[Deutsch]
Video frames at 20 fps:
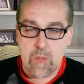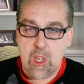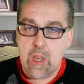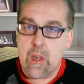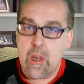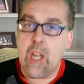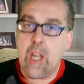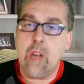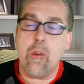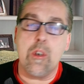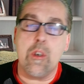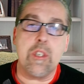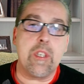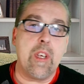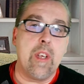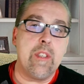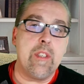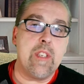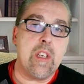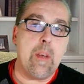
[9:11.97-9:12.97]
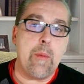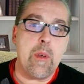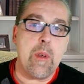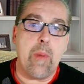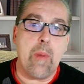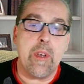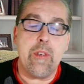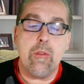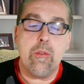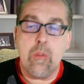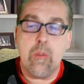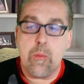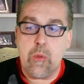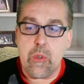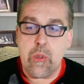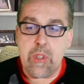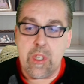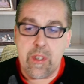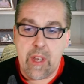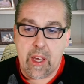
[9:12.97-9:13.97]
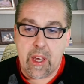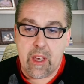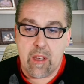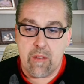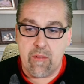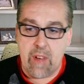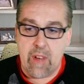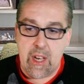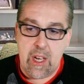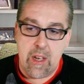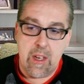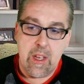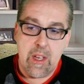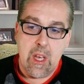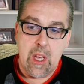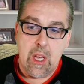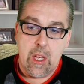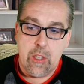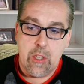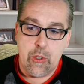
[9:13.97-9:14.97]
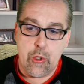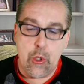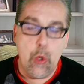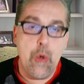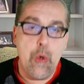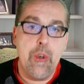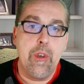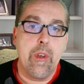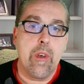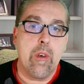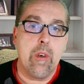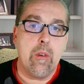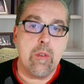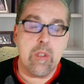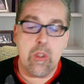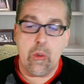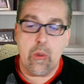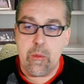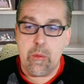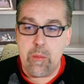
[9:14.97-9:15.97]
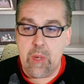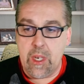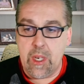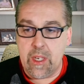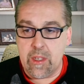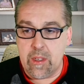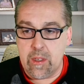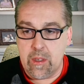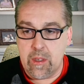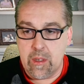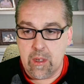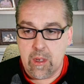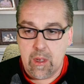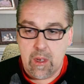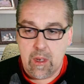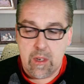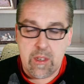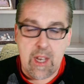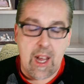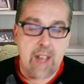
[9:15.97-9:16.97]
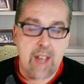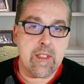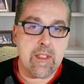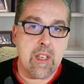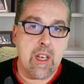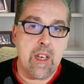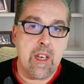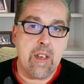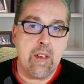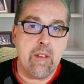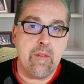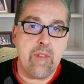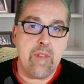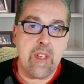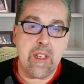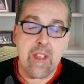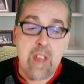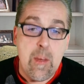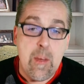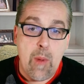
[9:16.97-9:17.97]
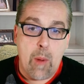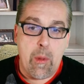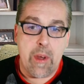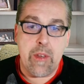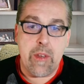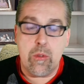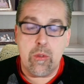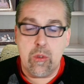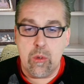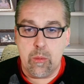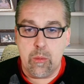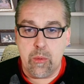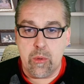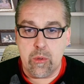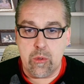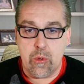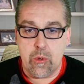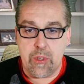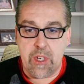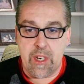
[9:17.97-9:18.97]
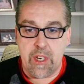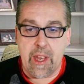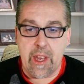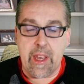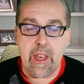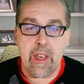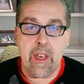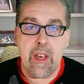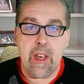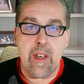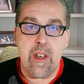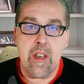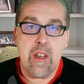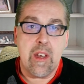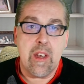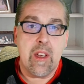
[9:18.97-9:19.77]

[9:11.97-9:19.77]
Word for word: Ja, logisch gehen sie damit bei YouTube durch die Decke, weil Sünde und Sodomiten Dasein wird immer bei YouTube durch die Decke gehen.